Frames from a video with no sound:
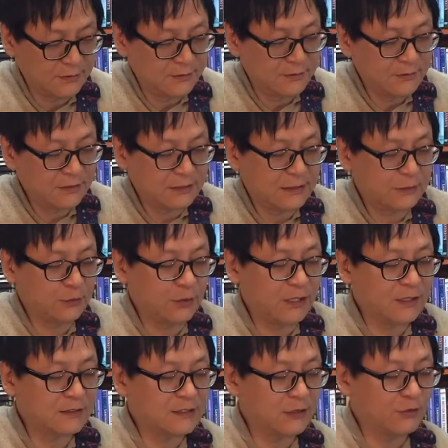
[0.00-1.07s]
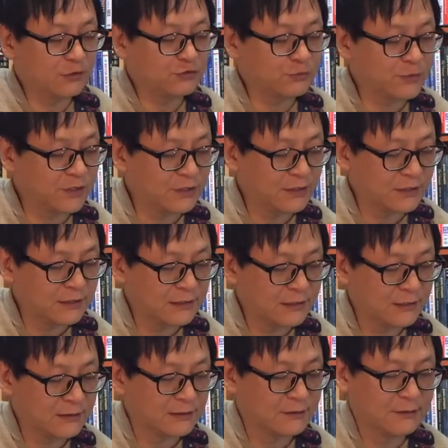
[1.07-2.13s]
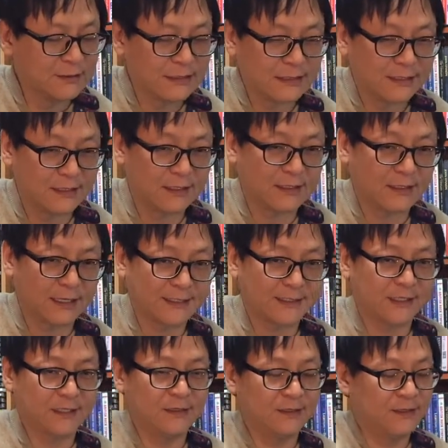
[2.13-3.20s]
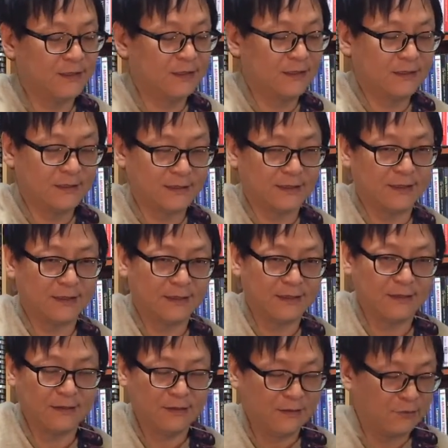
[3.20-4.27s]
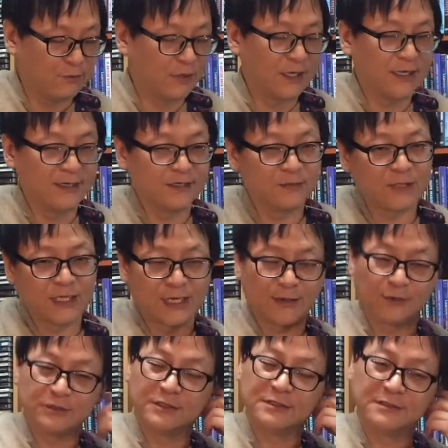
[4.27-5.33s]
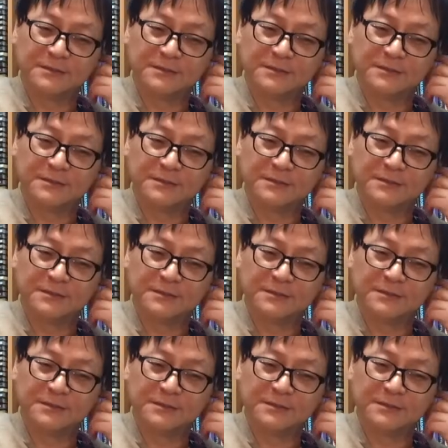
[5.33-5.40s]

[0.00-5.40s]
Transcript: 네, 손가락을 세워주면 네, 다시 네, 원래 음이 나오는